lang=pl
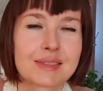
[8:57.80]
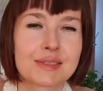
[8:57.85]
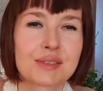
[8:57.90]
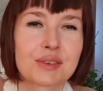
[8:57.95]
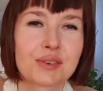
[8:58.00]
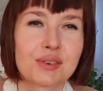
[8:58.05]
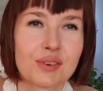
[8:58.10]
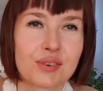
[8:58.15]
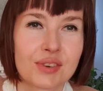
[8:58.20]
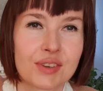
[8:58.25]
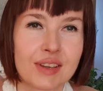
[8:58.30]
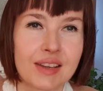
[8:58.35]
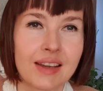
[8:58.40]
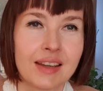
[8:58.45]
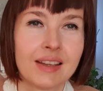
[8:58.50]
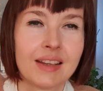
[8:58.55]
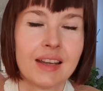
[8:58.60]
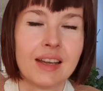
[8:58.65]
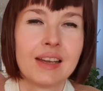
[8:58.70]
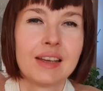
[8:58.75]

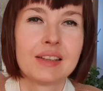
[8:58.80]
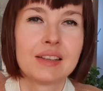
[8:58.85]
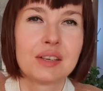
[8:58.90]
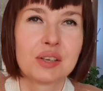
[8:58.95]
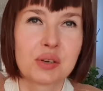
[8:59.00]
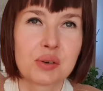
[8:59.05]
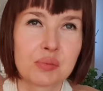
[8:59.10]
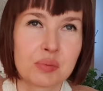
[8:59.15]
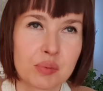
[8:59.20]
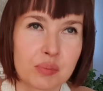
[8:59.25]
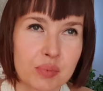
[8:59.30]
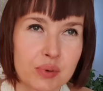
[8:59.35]
astrologię, tylko po